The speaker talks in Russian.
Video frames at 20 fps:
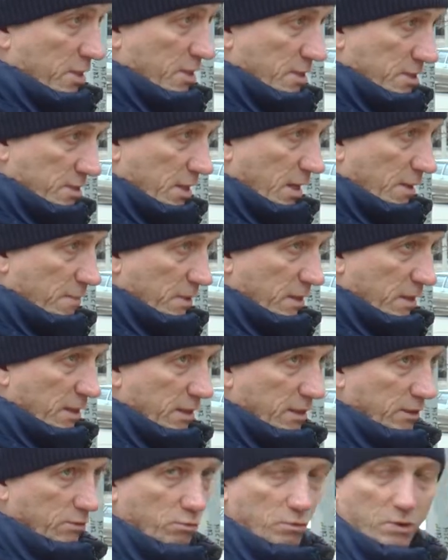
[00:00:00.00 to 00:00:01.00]
есть
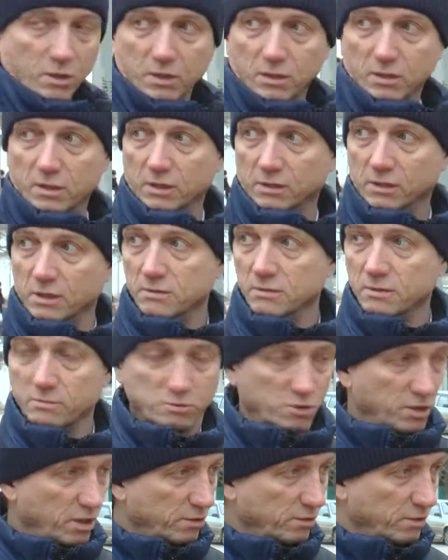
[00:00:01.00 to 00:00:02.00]
кабельные, которые
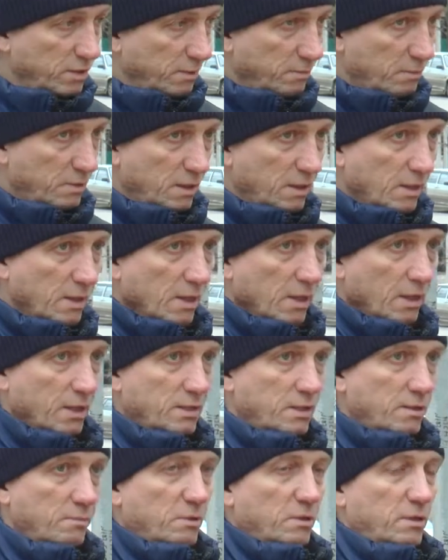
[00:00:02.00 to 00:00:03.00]
электроснабжают дома.
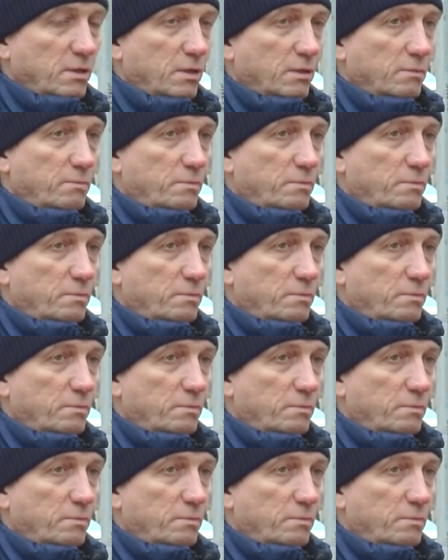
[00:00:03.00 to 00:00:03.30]
Не были